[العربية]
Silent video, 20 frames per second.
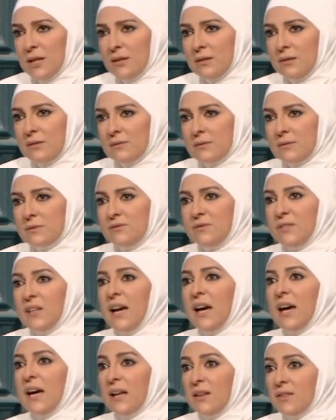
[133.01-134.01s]
عظه يعني. نقول
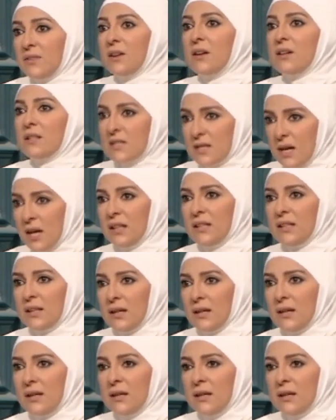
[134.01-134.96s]
خلينا فيها, عظه صحيح